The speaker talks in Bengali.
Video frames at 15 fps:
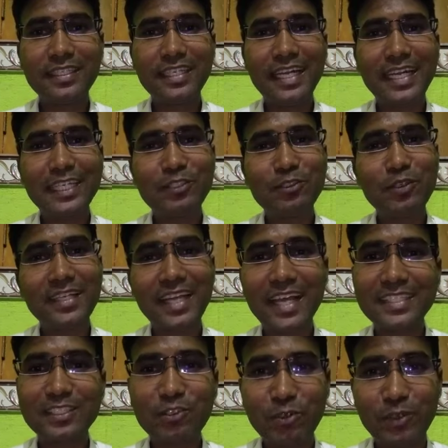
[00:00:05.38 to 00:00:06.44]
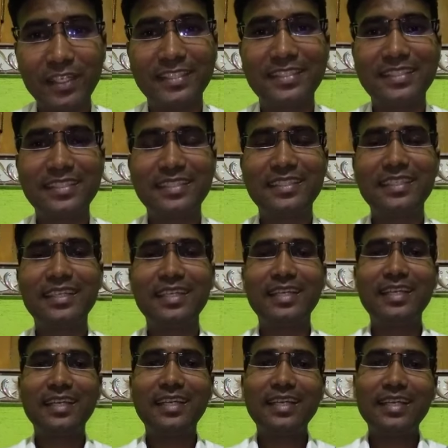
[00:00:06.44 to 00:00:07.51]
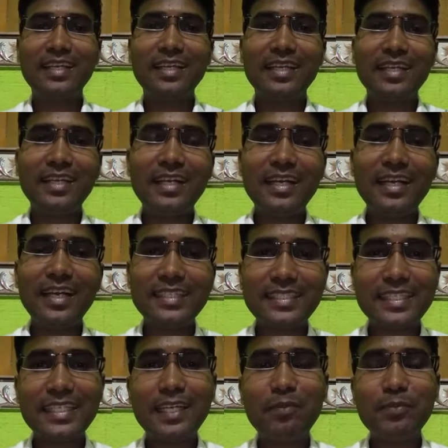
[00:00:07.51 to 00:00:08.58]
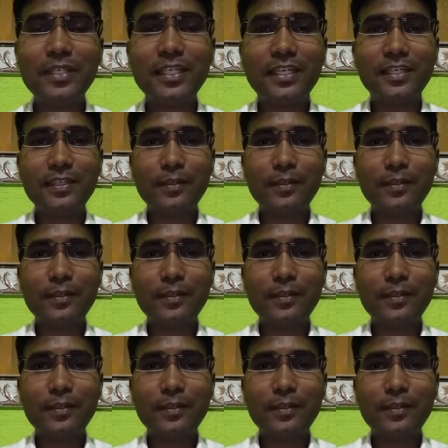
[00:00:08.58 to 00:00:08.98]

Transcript: নারাজুল রাজ কলেজ আজকে আমরা